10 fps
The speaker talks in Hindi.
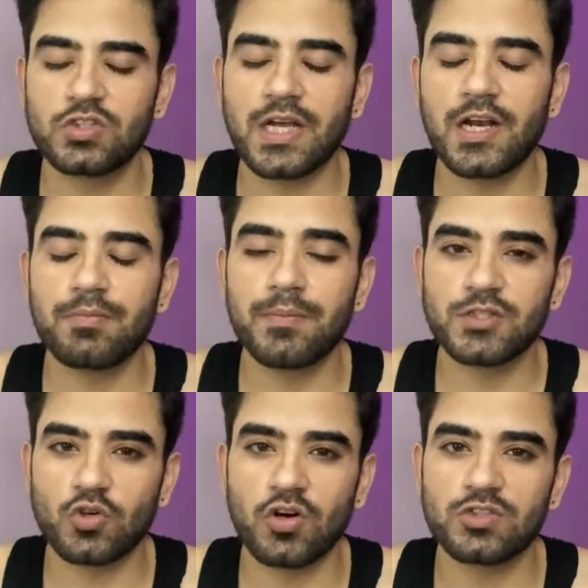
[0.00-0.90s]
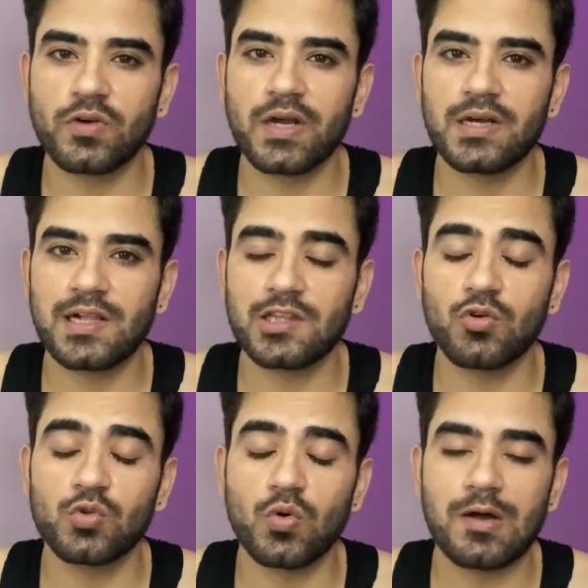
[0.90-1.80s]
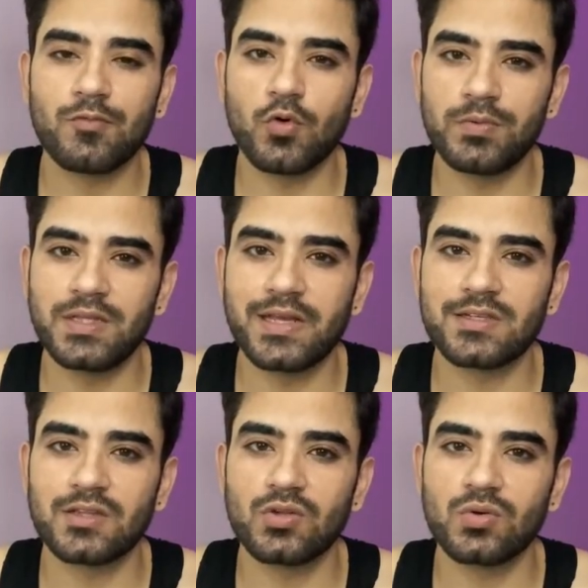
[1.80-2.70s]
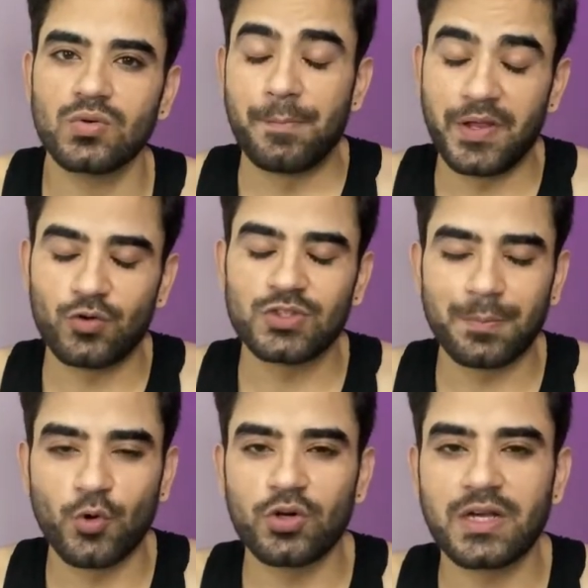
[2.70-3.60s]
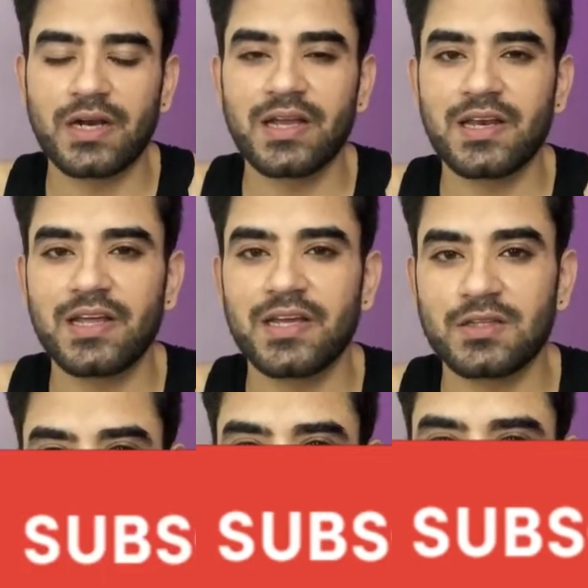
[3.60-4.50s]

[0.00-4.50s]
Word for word: चैनल पर मैं शॉर्ट्स वगैरह डालता हूँ तो आप वो भी देख सकते हो मेरे को सपोर्ट करने के लिए दो दोनों